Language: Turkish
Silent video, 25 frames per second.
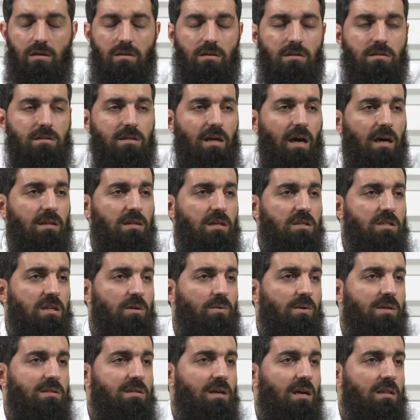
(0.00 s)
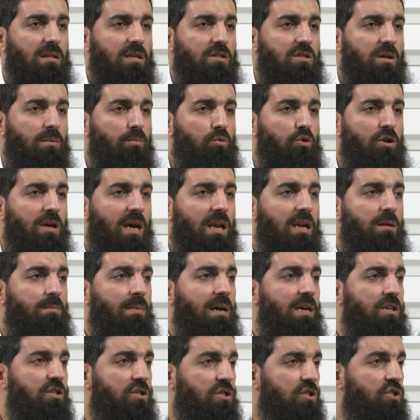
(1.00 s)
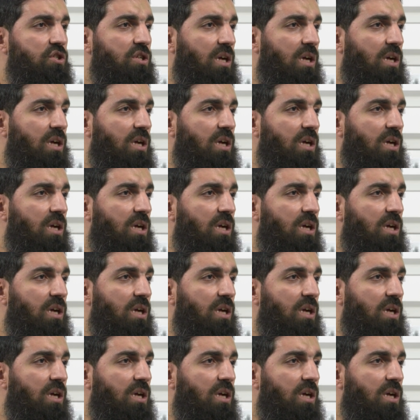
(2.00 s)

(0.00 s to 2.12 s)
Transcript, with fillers: sadece ve sadece bu kelime için